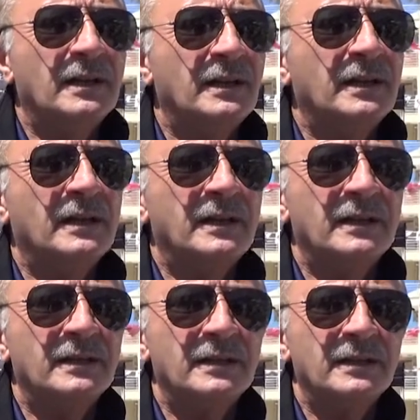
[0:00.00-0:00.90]
E,
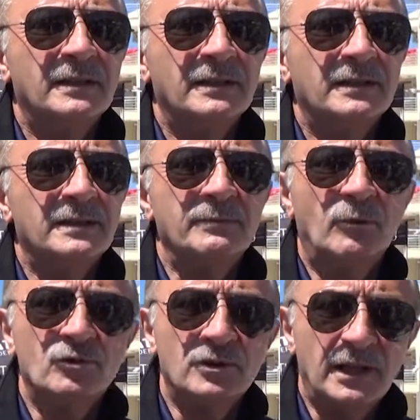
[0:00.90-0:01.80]

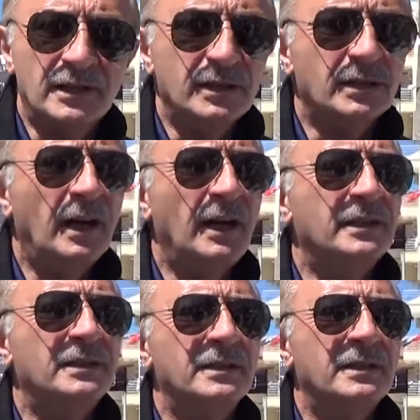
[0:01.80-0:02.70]
sporcular
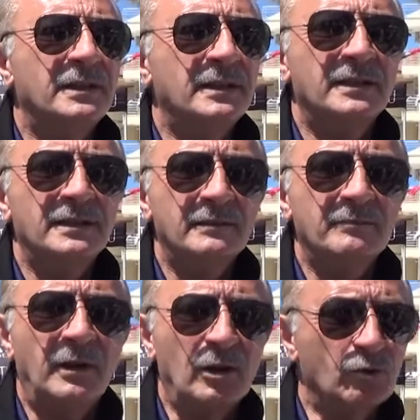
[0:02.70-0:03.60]
gayet e,
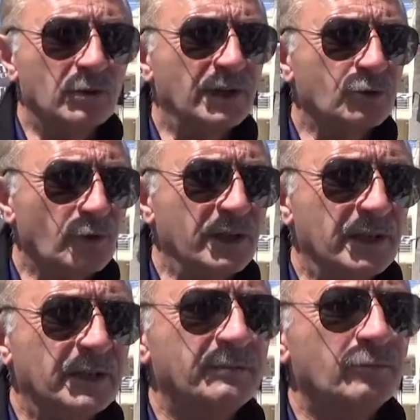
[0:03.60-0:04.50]
parkurları çok
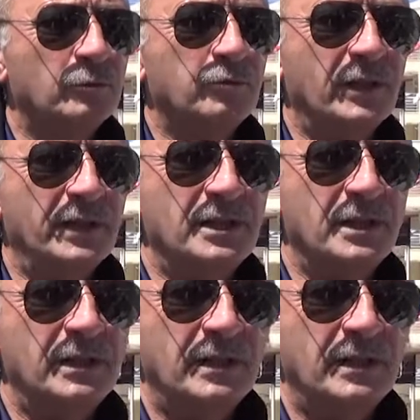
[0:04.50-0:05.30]
iyi buldukları için